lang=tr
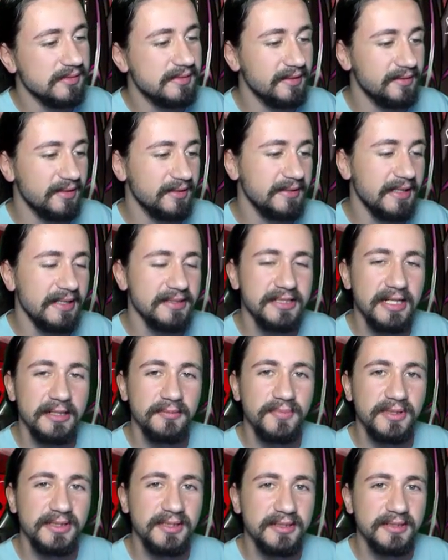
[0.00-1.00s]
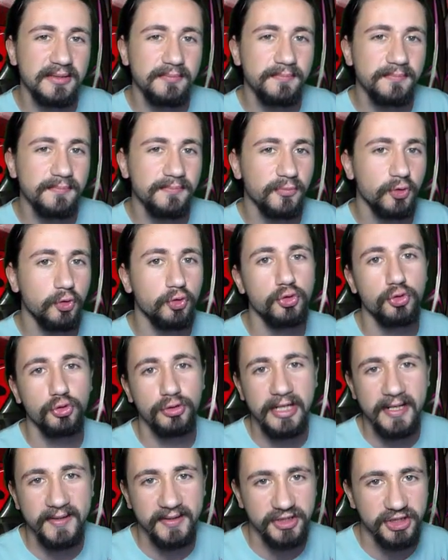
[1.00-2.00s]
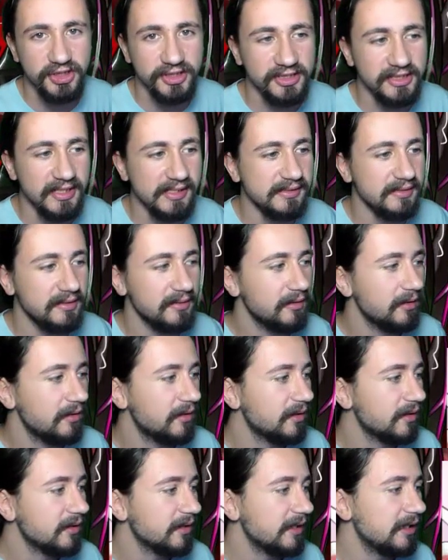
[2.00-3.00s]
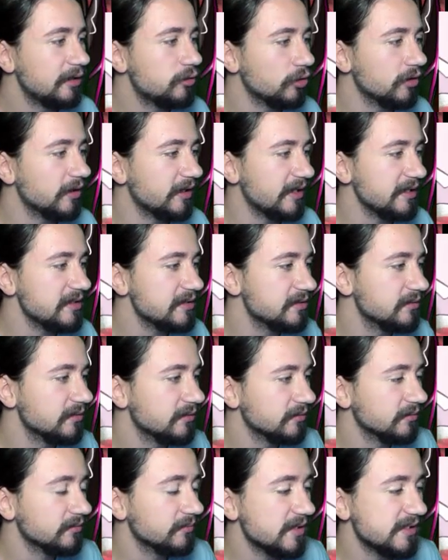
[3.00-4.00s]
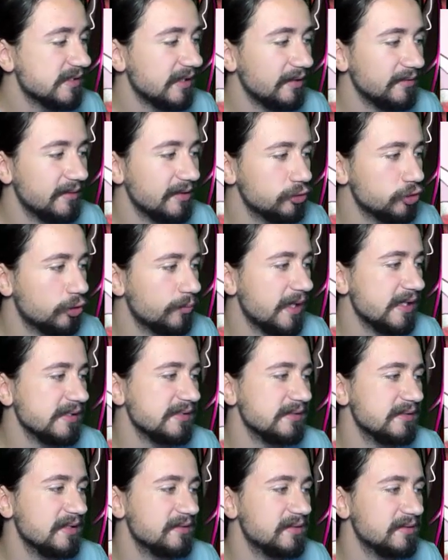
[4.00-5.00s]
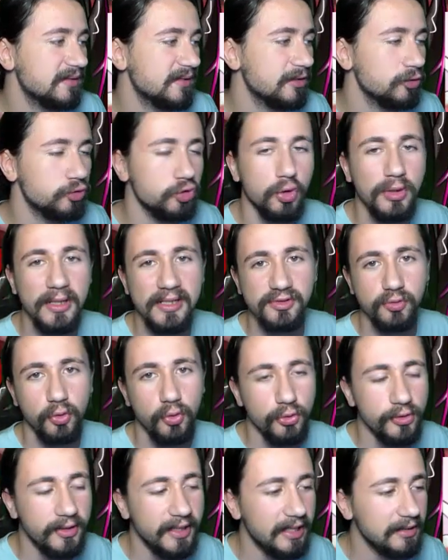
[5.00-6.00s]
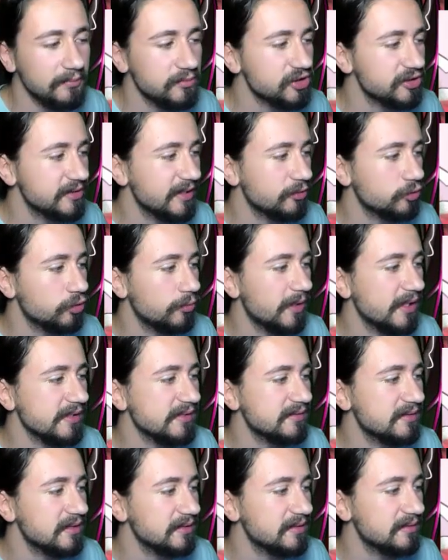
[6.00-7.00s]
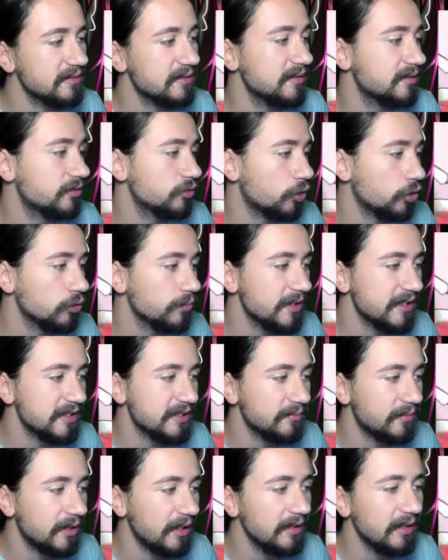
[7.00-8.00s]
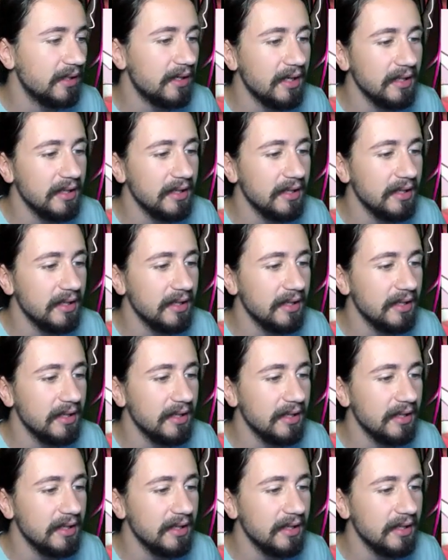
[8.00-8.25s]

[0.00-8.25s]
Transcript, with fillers: zar atarken bir takım düşüşler yaşayacağız. İlk olarak Mesela Necromancer yeteneğine çok az oy gelmiş. Necromancer yeteneğinin olma ihtimali